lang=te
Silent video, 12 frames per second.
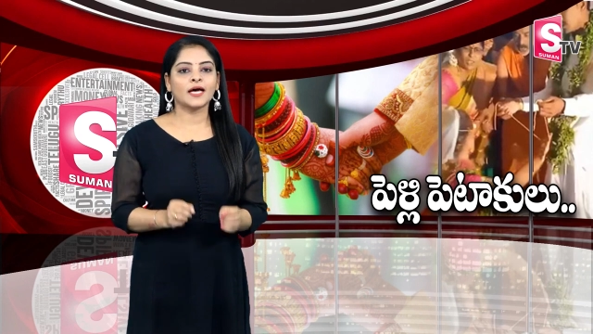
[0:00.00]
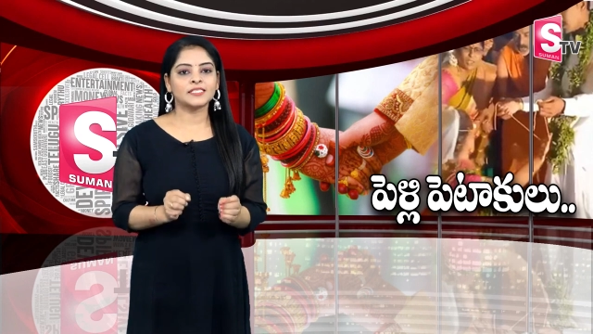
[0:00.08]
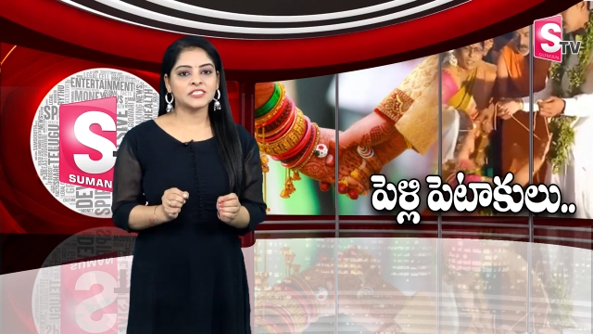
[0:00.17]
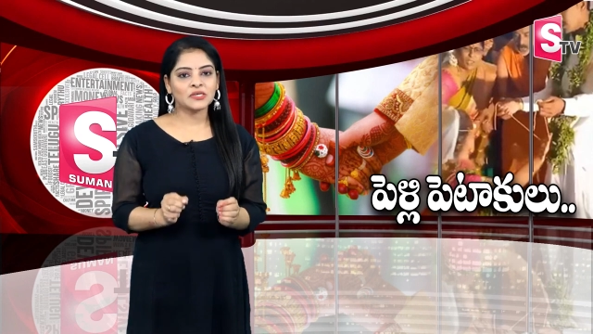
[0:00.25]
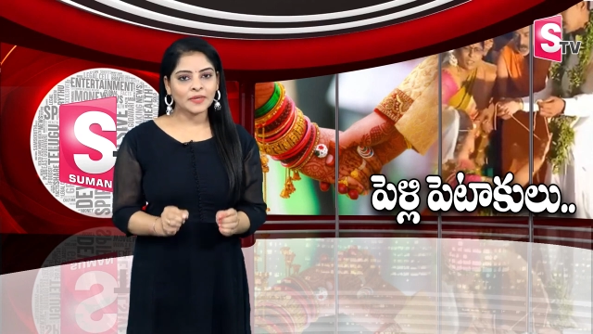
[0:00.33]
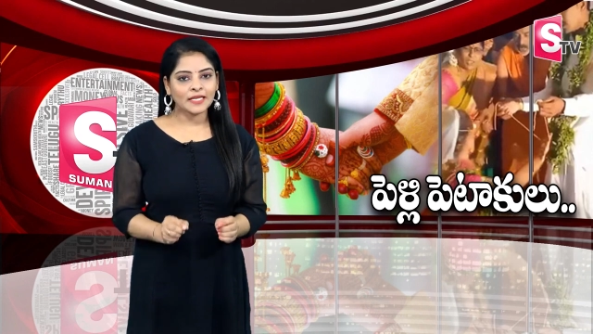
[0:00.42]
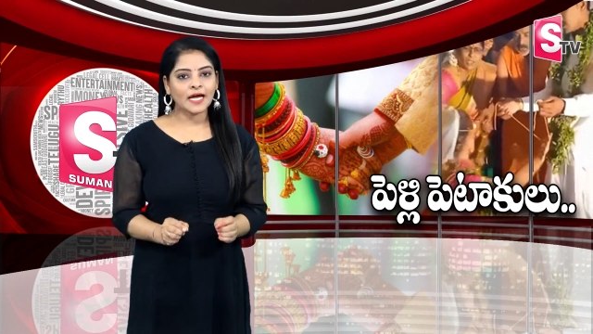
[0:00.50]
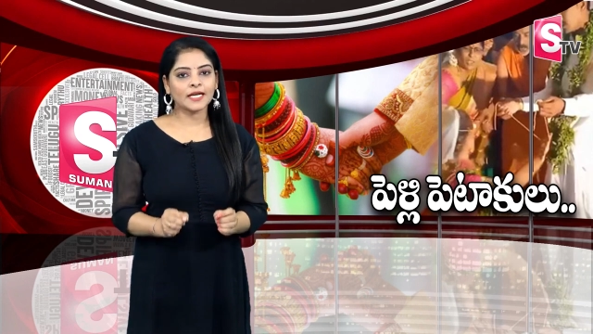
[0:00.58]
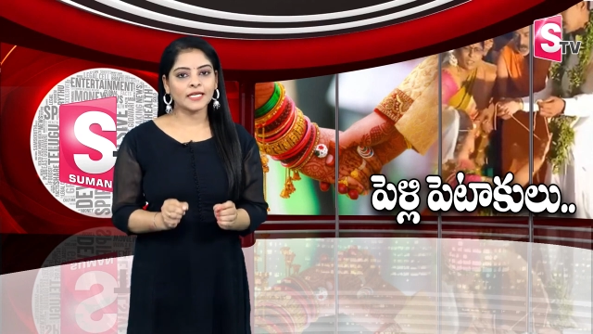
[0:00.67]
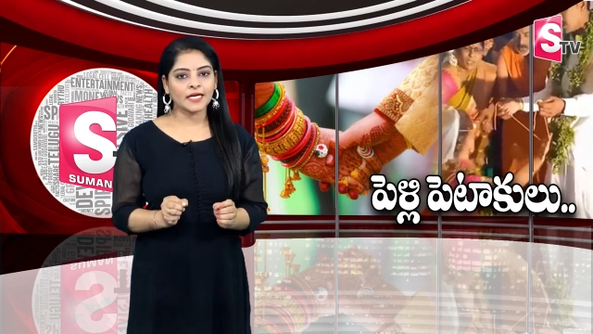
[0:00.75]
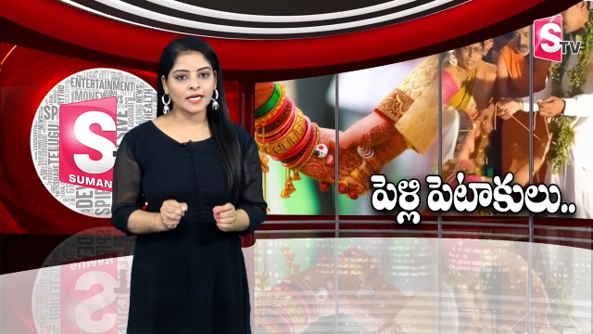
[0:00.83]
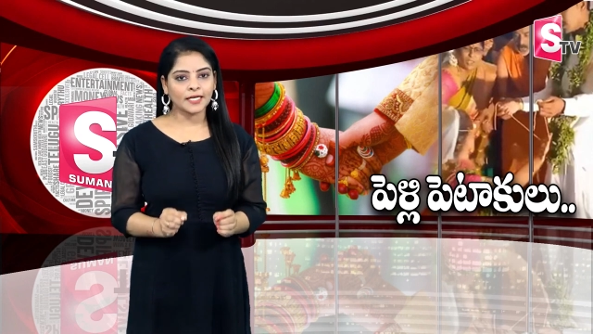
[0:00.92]
అచ్చం
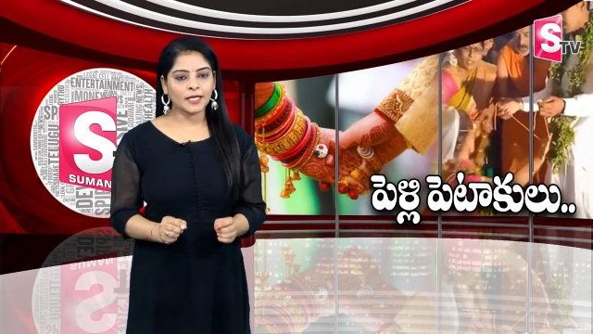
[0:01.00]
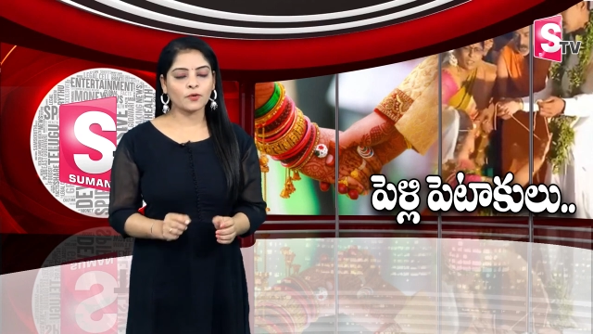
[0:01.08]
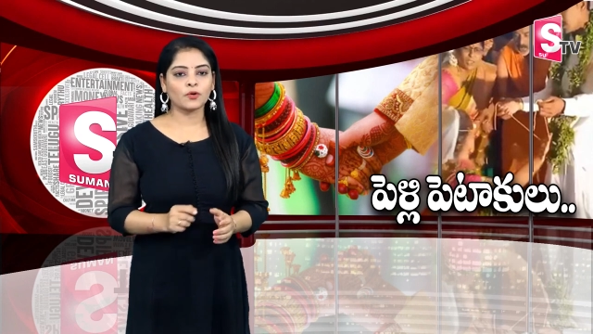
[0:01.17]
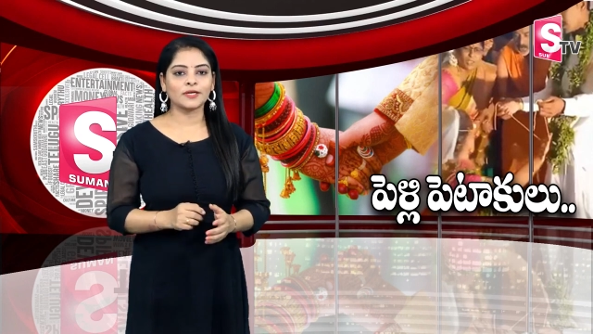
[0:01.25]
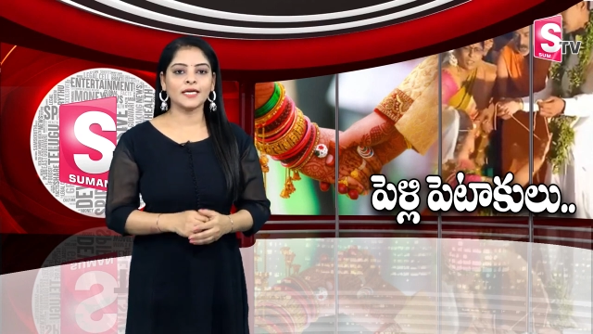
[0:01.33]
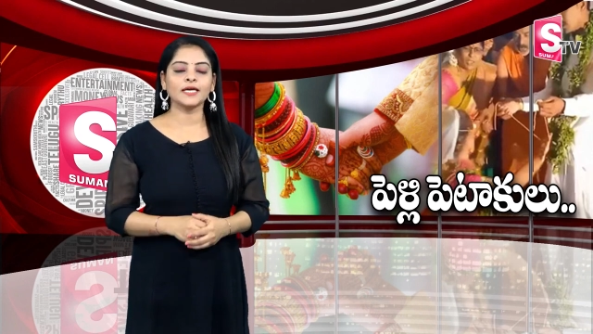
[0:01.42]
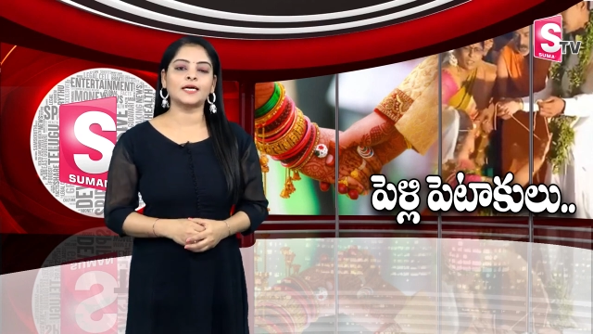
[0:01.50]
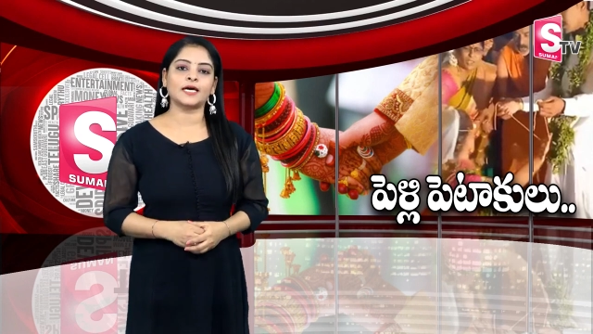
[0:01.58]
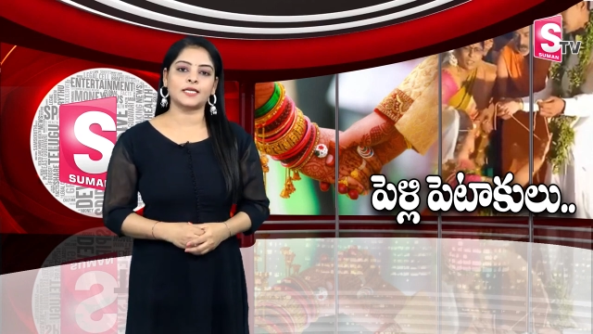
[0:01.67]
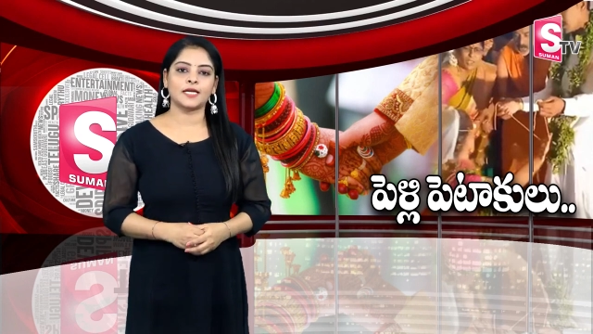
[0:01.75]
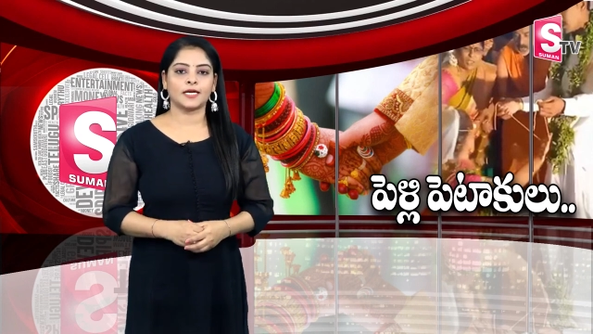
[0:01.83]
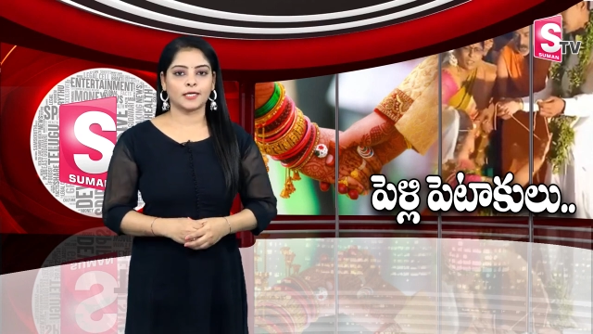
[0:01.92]
ఇలాంటి ఘటనే ఒకటి
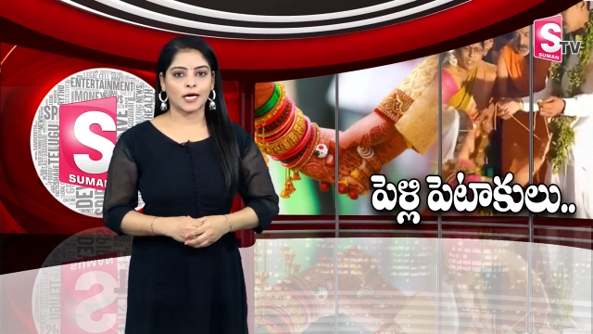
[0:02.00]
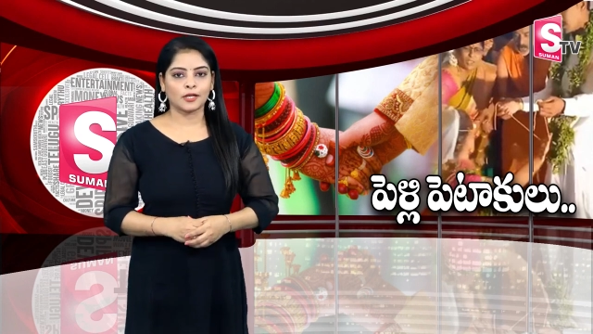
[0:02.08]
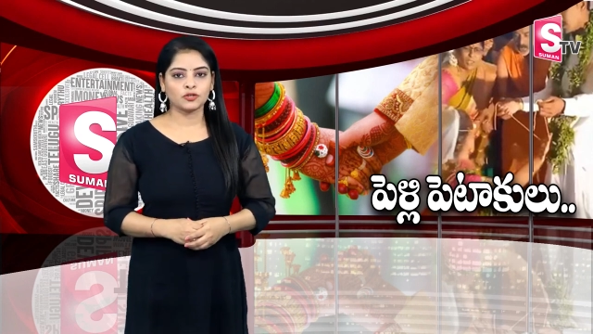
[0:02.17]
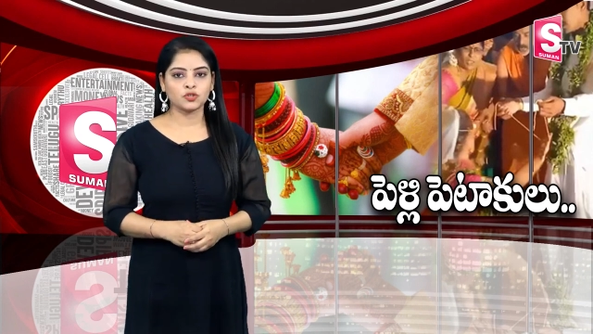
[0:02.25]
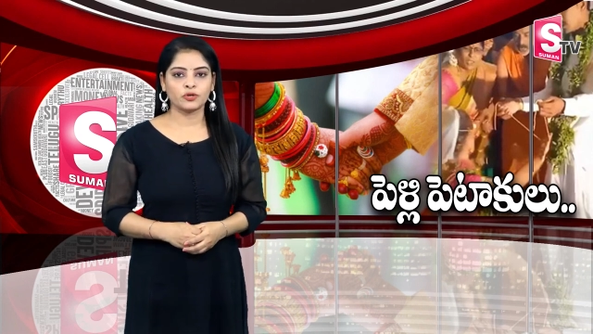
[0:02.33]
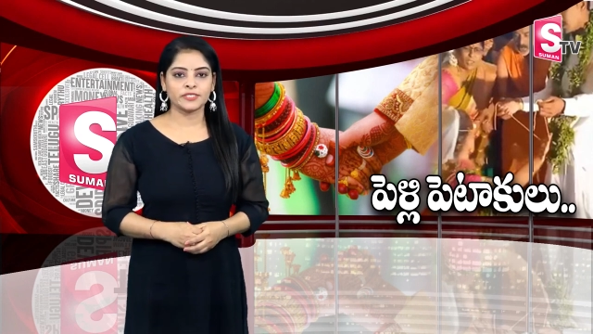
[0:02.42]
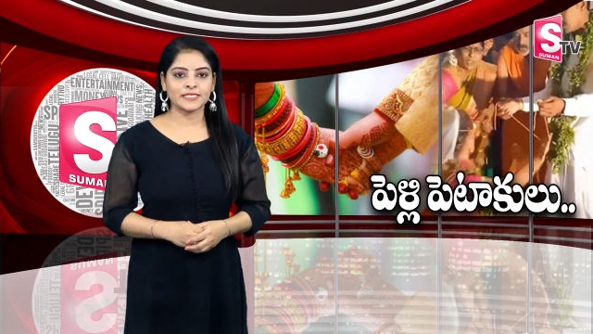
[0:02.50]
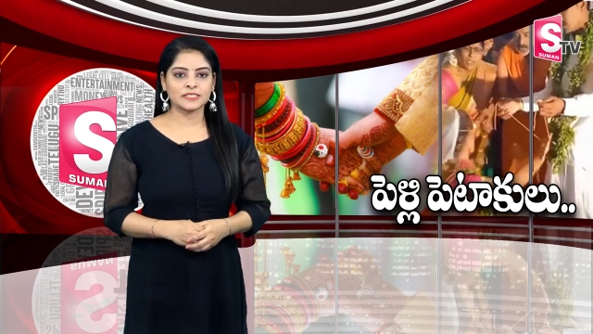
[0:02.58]
కర్ణాటకలో చోటు